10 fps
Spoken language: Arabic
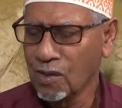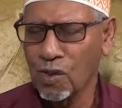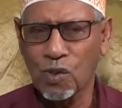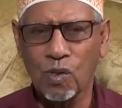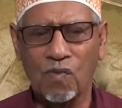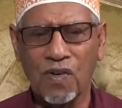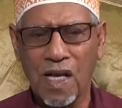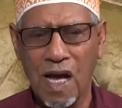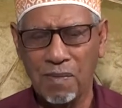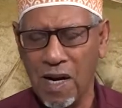حصول في
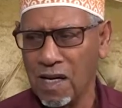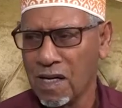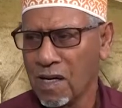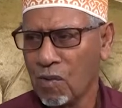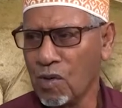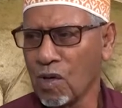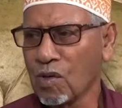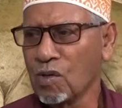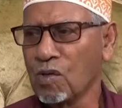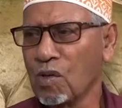الجامع
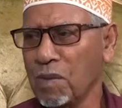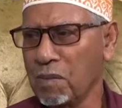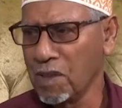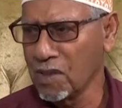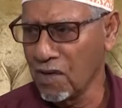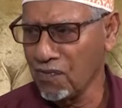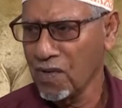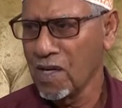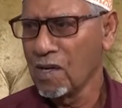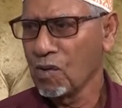ويخرجون بالزف
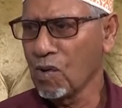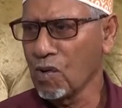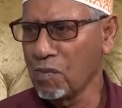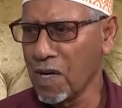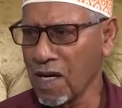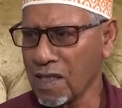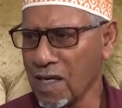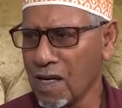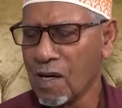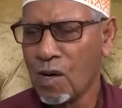يخرجون
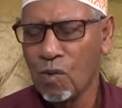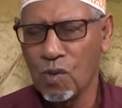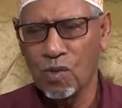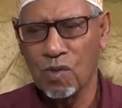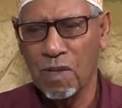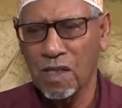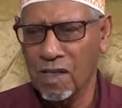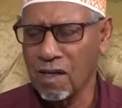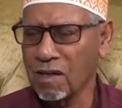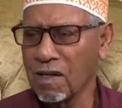بهكذا ويقول ما
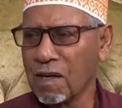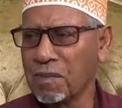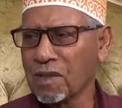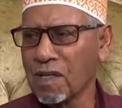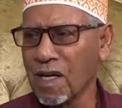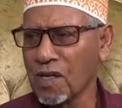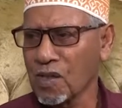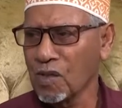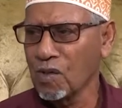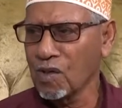شاء الله
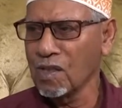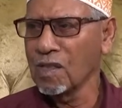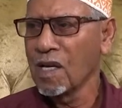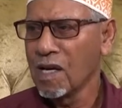بالتناصير ويخرج